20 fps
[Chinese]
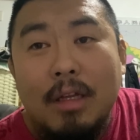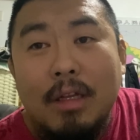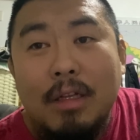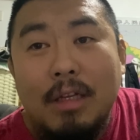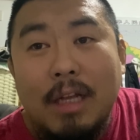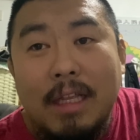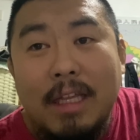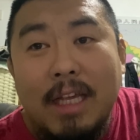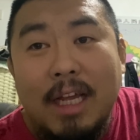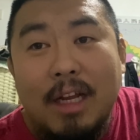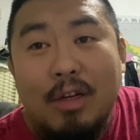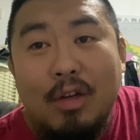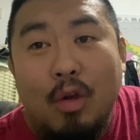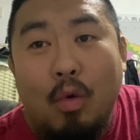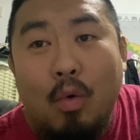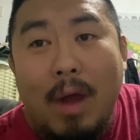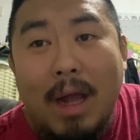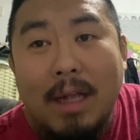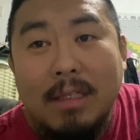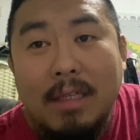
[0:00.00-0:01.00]
人家是
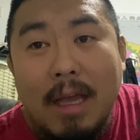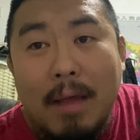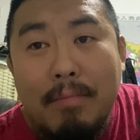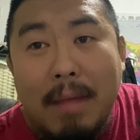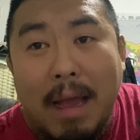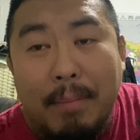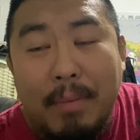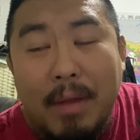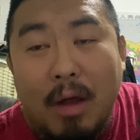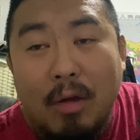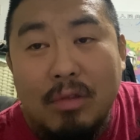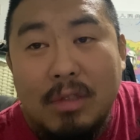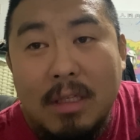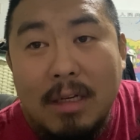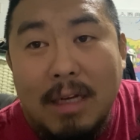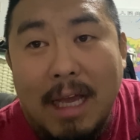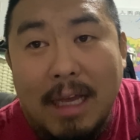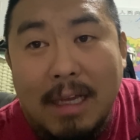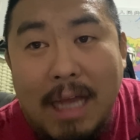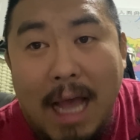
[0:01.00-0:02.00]
花钱买票
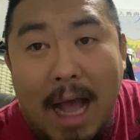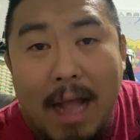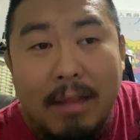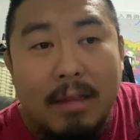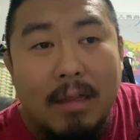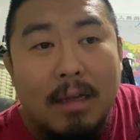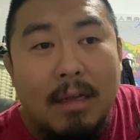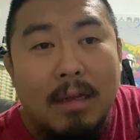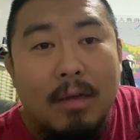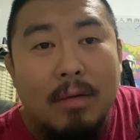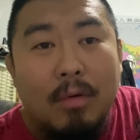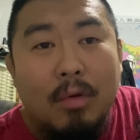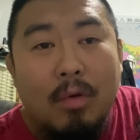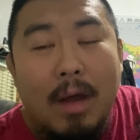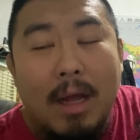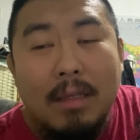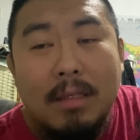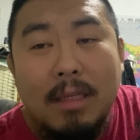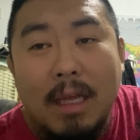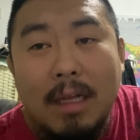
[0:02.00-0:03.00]
进来看的，
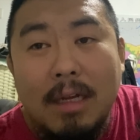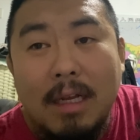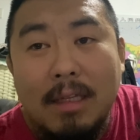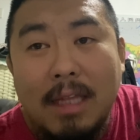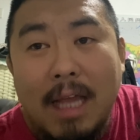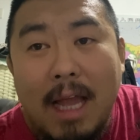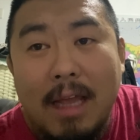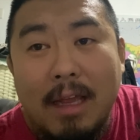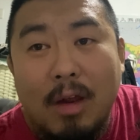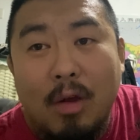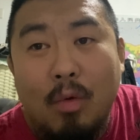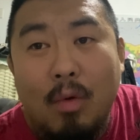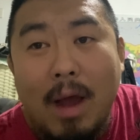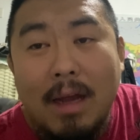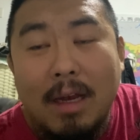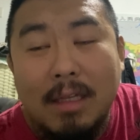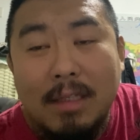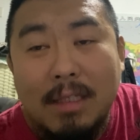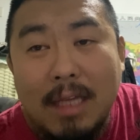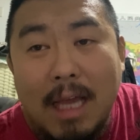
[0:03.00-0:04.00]
花钱人电影花
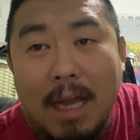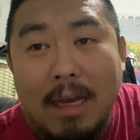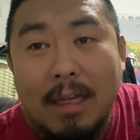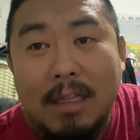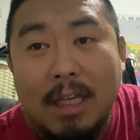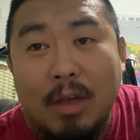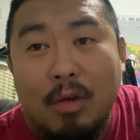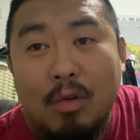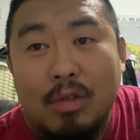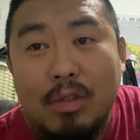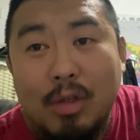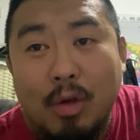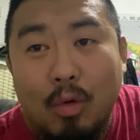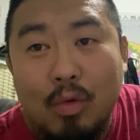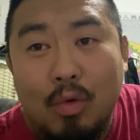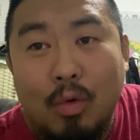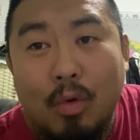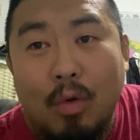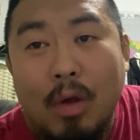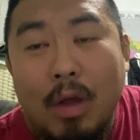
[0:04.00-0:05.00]
了钱了，得有收
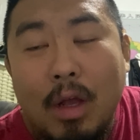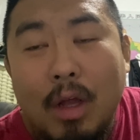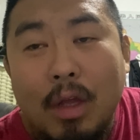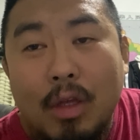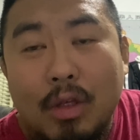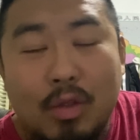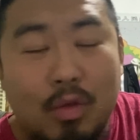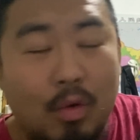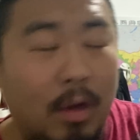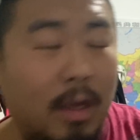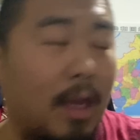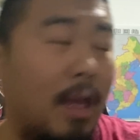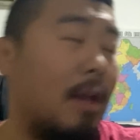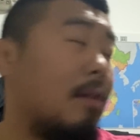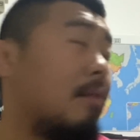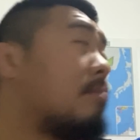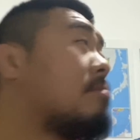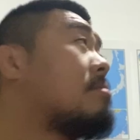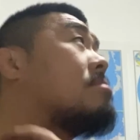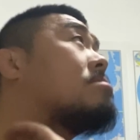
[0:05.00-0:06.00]
入，所以
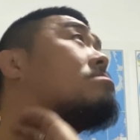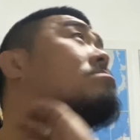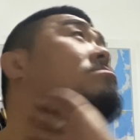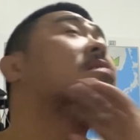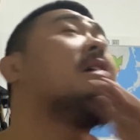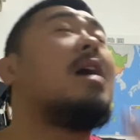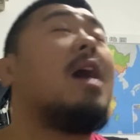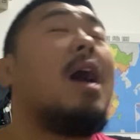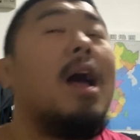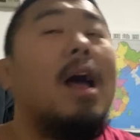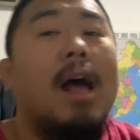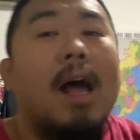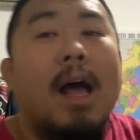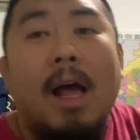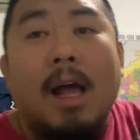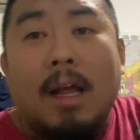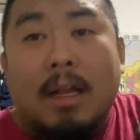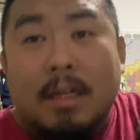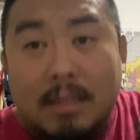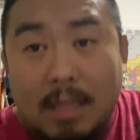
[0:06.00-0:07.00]

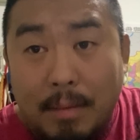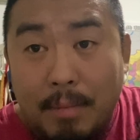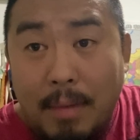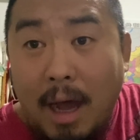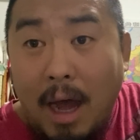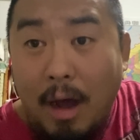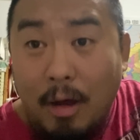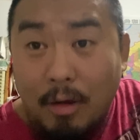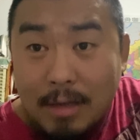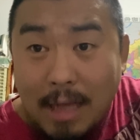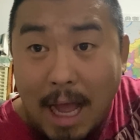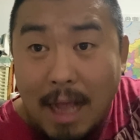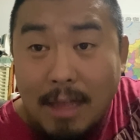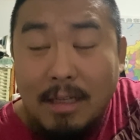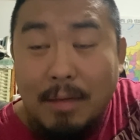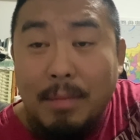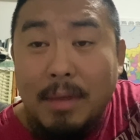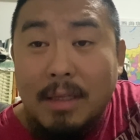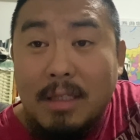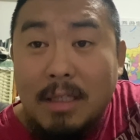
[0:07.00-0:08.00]
怎么好看
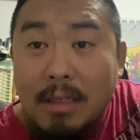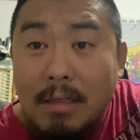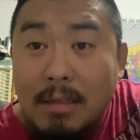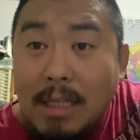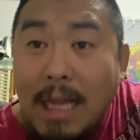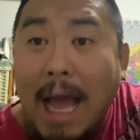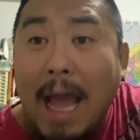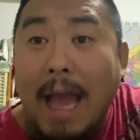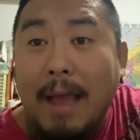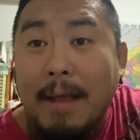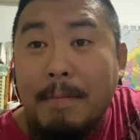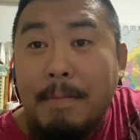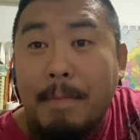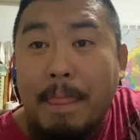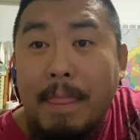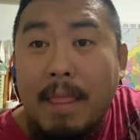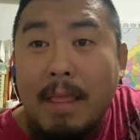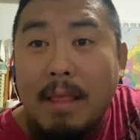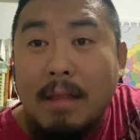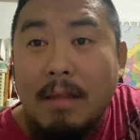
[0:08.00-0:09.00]
怎么精彩，
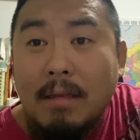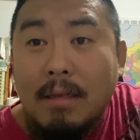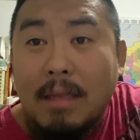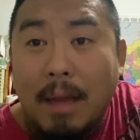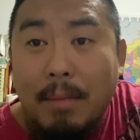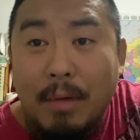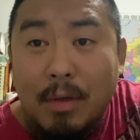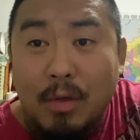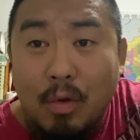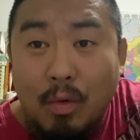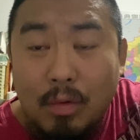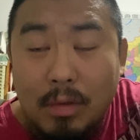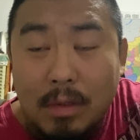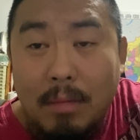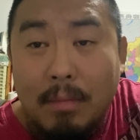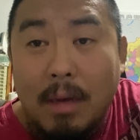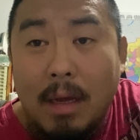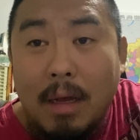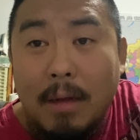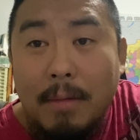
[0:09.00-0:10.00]
他们用什
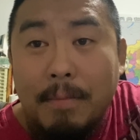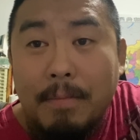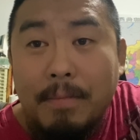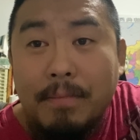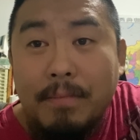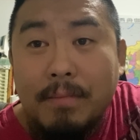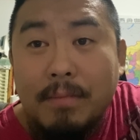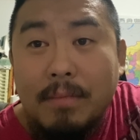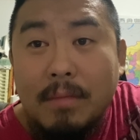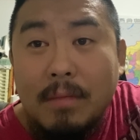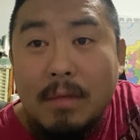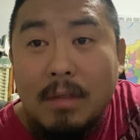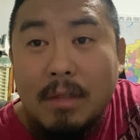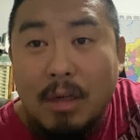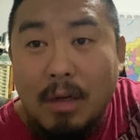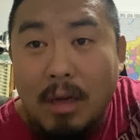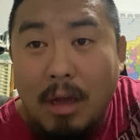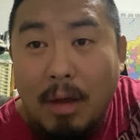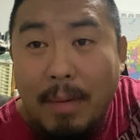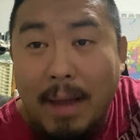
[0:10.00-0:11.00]
么，
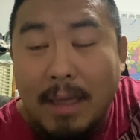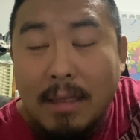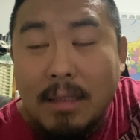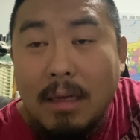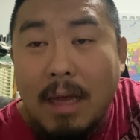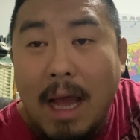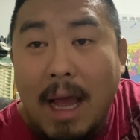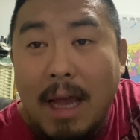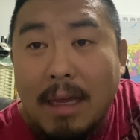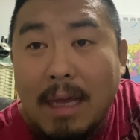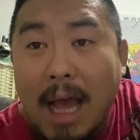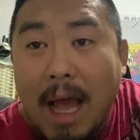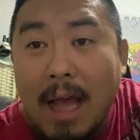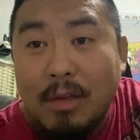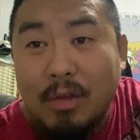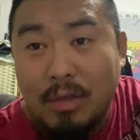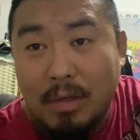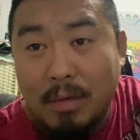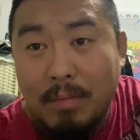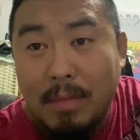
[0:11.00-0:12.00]
这老百姓爱
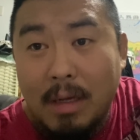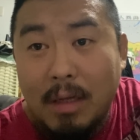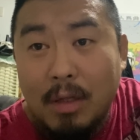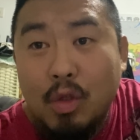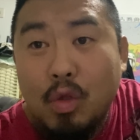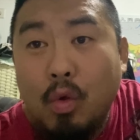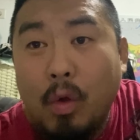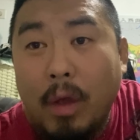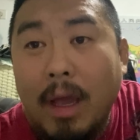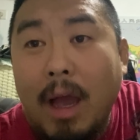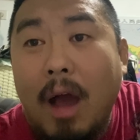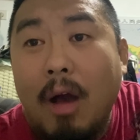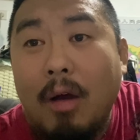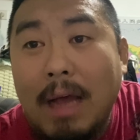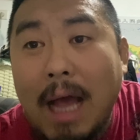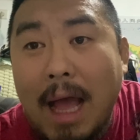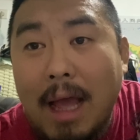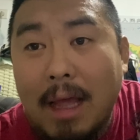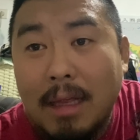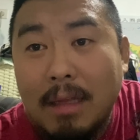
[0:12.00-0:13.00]
看什么腿好
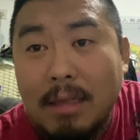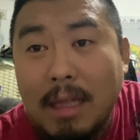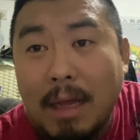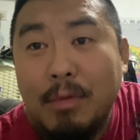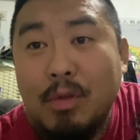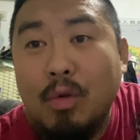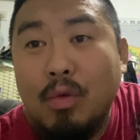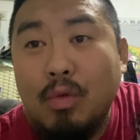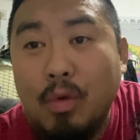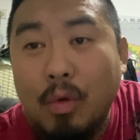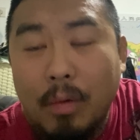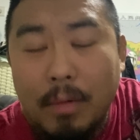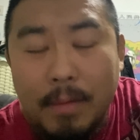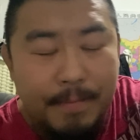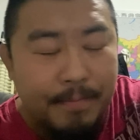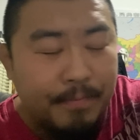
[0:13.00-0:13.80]
看，他们就用。